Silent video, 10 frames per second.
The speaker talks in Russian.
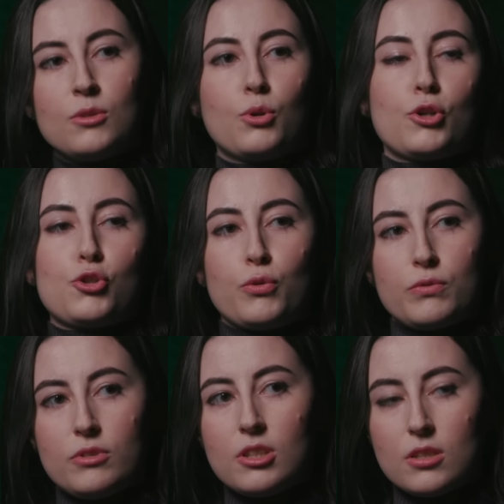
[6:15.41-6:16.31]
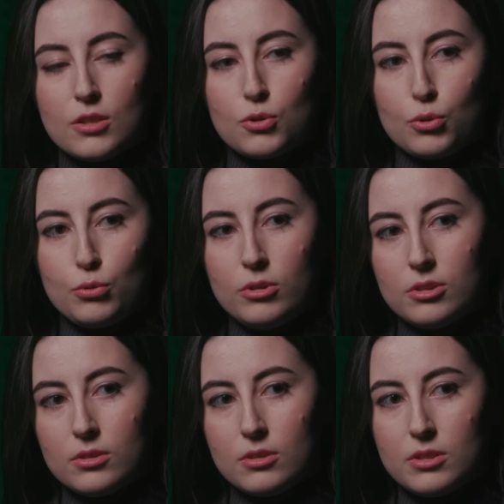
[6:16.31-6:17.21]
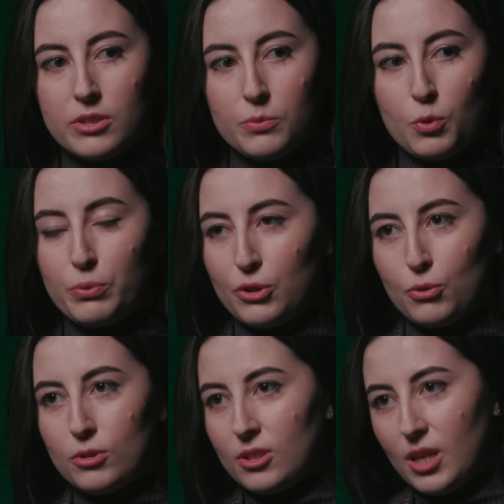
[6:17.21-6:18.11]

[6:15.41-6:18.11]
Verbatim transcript: Ну хорошо, вот вы затронули тему природы.